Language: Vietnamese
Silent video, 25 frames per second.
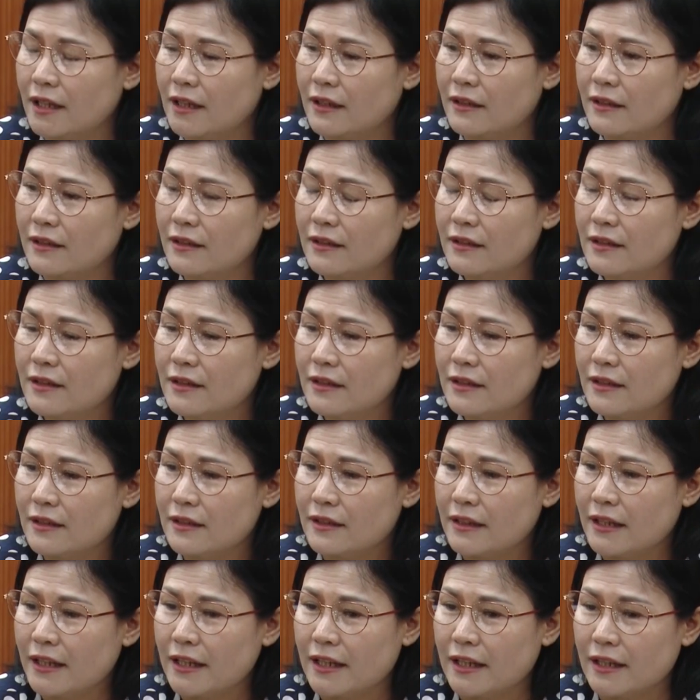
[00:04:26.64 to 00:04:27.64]
truyền trách,
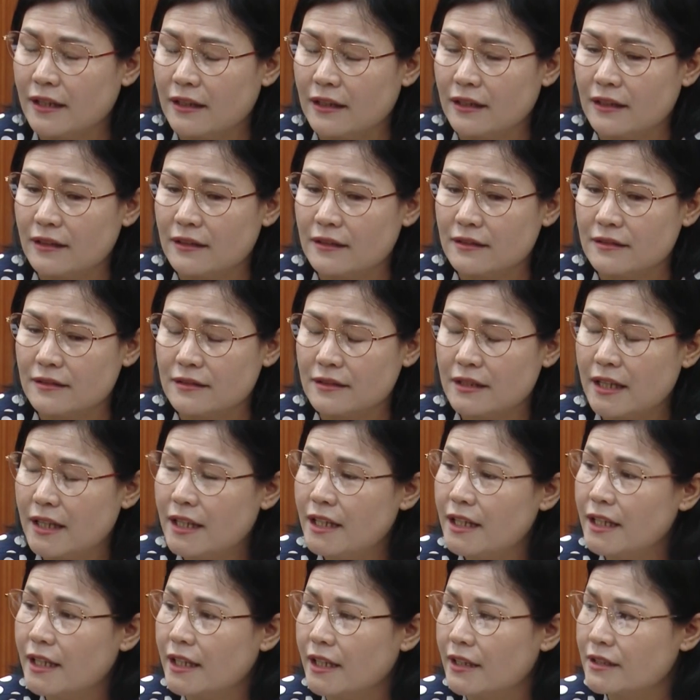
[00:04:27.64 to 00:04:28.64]
trà chuông tròi việt
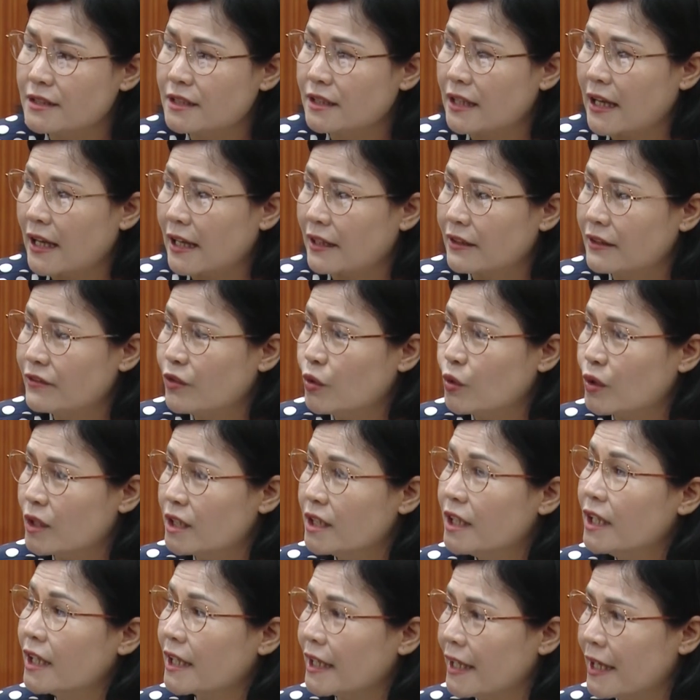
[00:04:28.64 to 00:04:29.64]
tỉnh ủy,
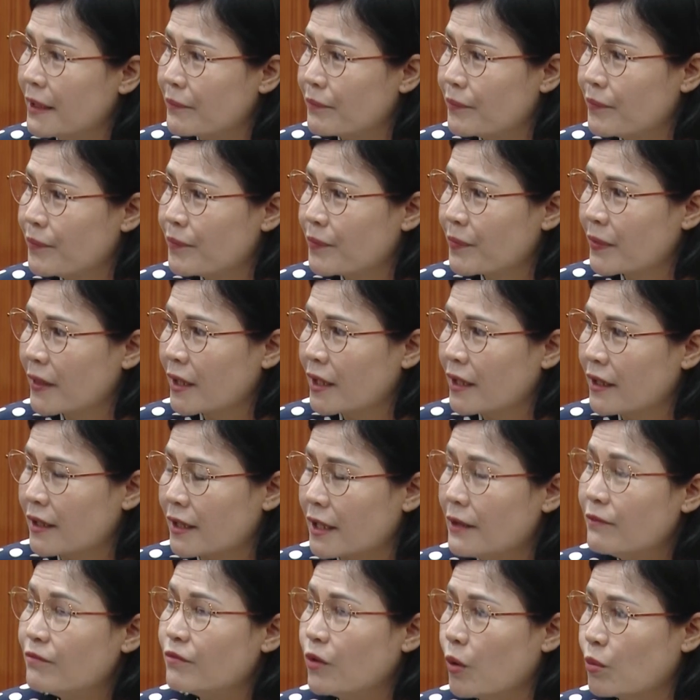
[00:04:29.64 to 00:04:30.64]
tuyển lựa cán
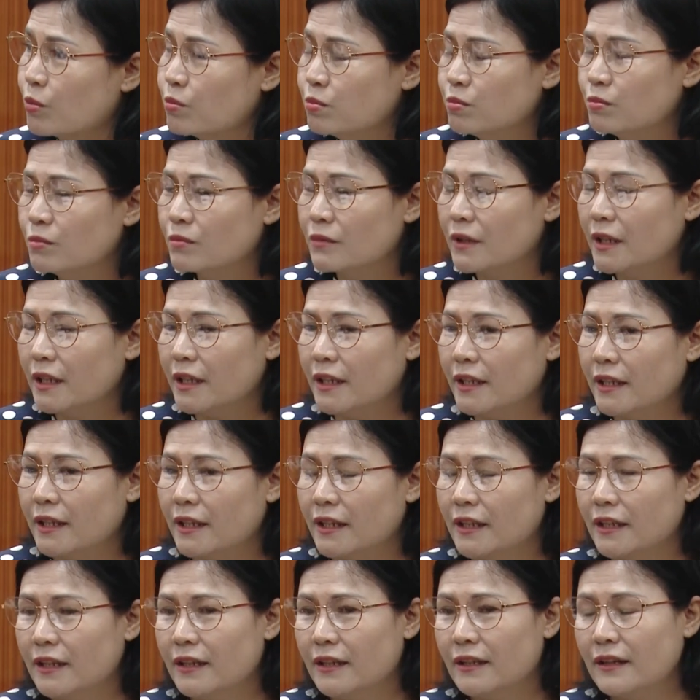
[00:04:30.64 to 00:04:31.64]
bộ nhóm cán bộ
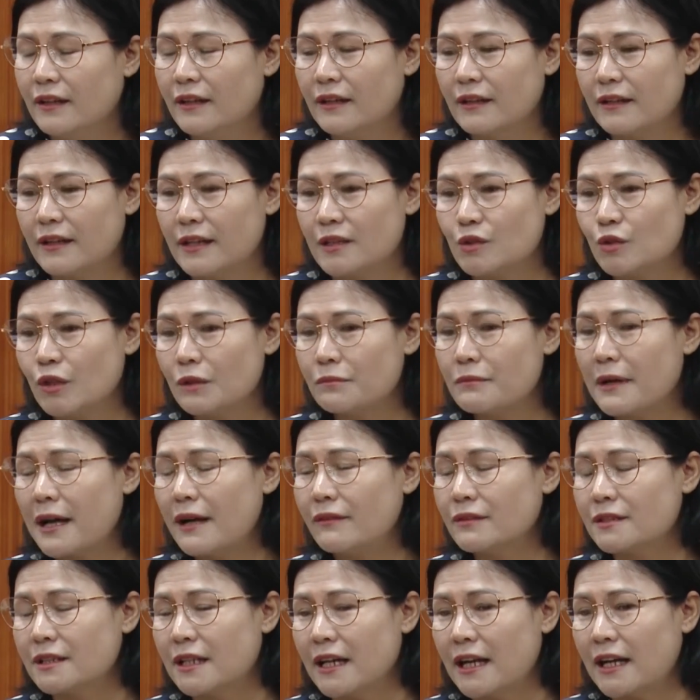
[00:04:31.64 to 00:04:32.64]
nhinh, trưởng hỏi
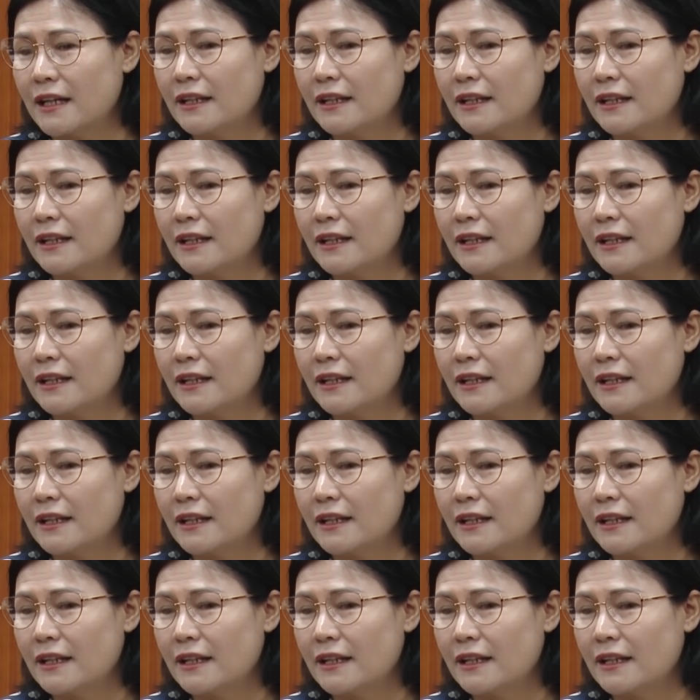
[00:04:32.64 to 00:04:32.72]
côn,